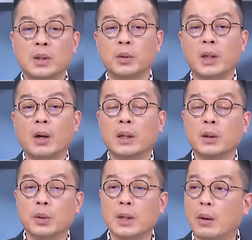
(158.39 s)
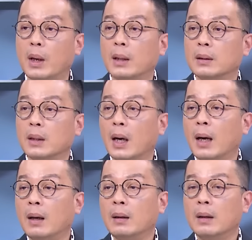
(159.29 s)
只会闹更多笑话而已啊！
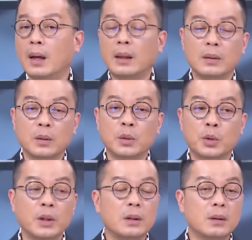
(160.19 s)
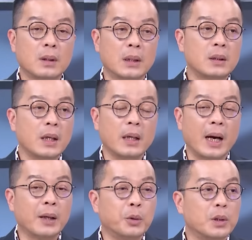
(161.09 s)
啊，我觉得可能现在
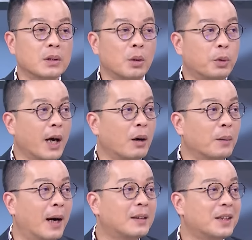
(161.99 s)
连韩国瑜都受不了了吧？